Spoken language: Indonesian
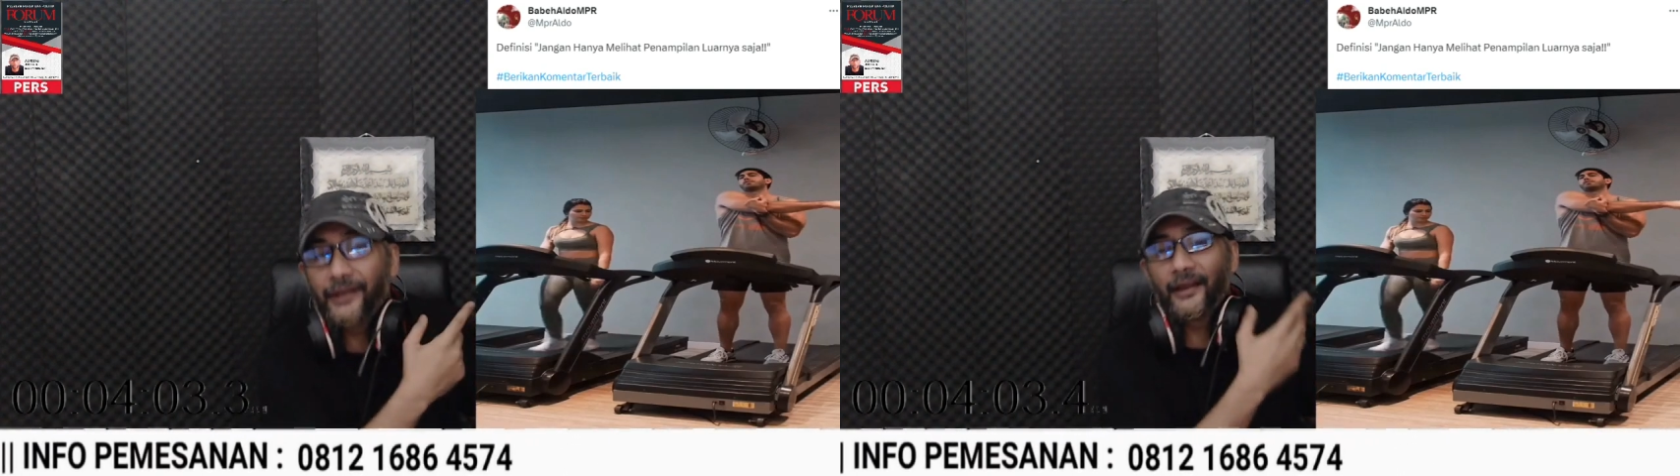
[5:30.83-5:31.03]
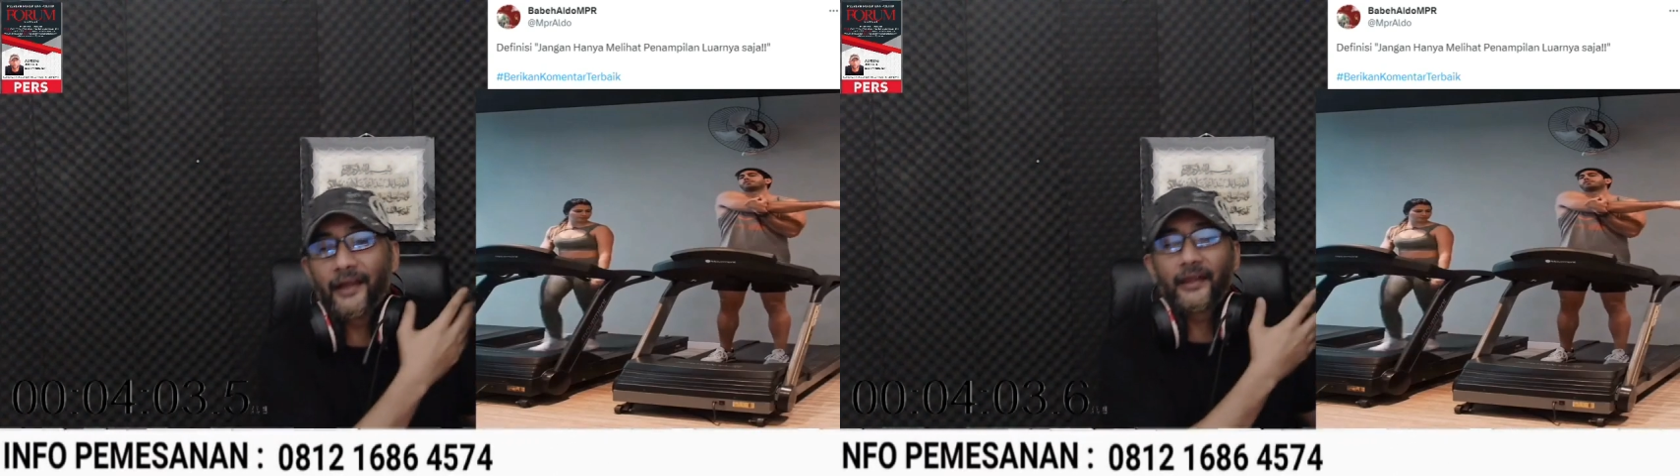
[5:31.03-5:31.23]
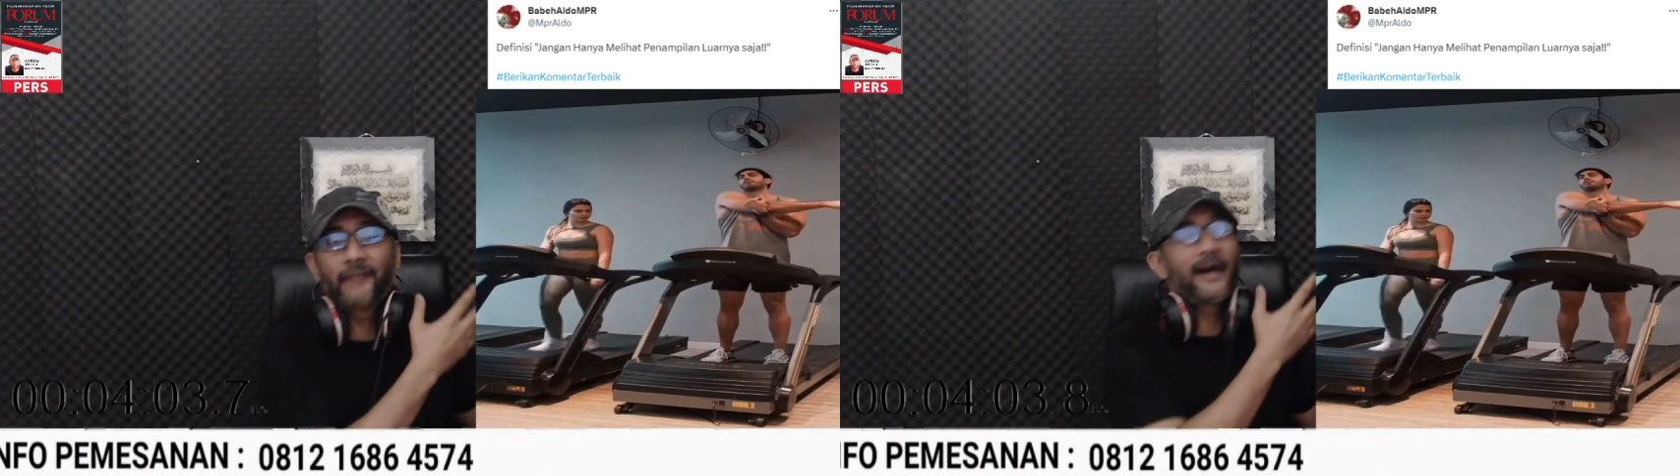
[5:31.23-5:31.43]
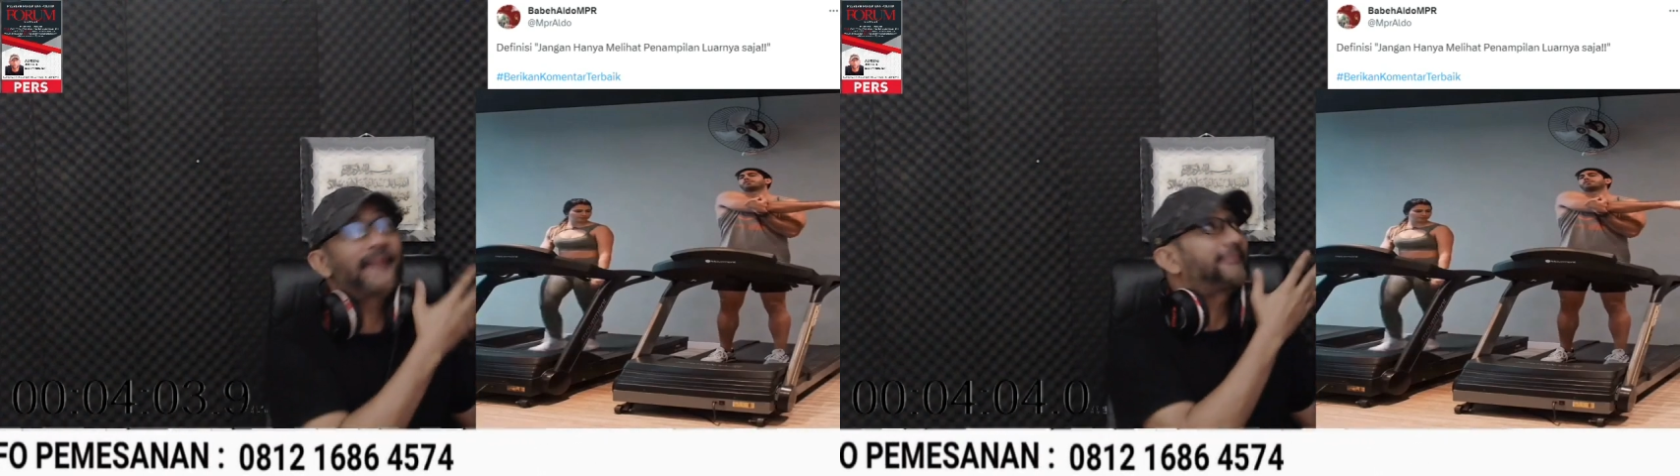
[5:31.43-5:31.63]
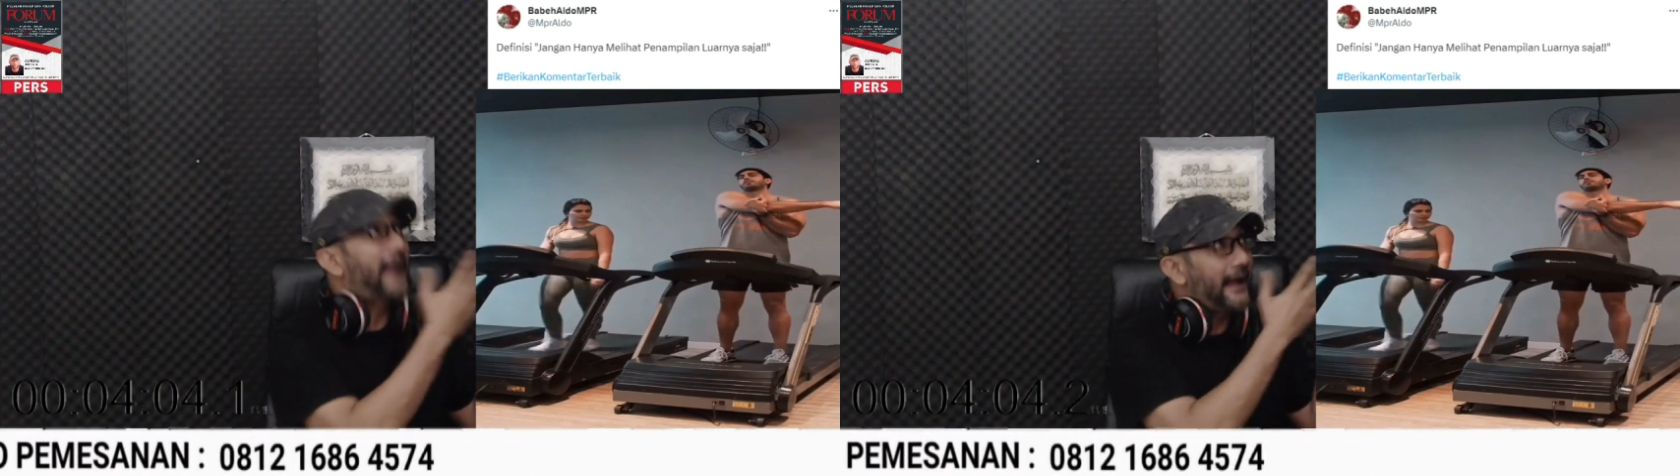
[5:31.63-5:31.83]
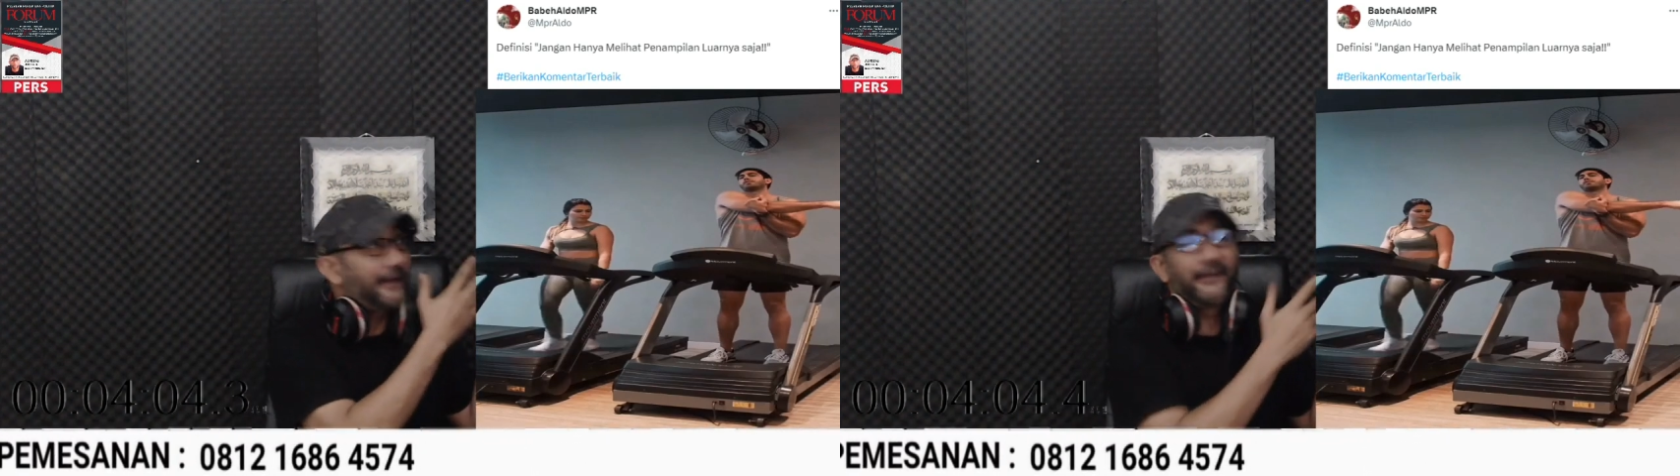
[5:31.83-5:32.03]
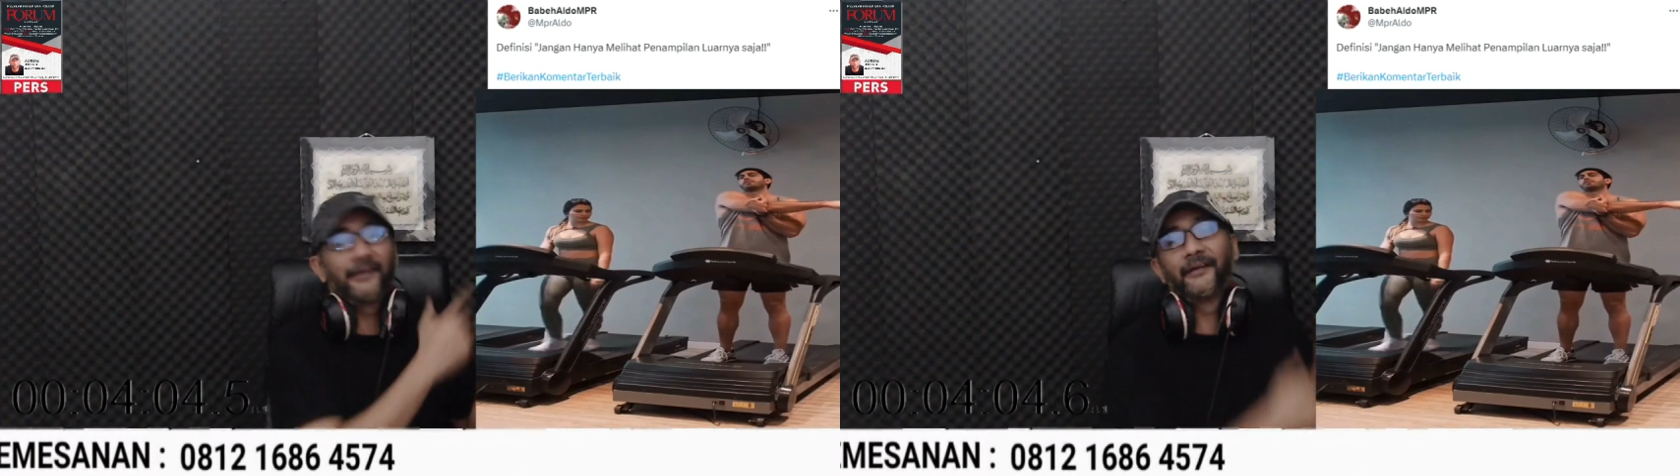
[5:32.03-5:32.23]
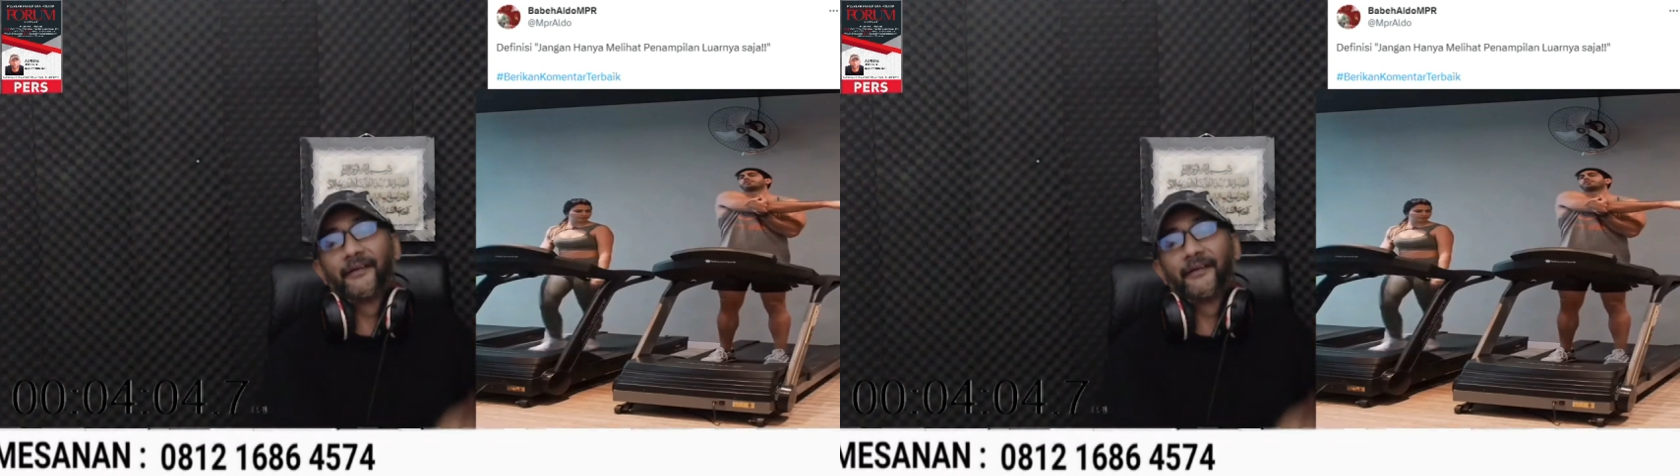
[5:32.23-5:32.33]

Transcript: kelihatan mata nih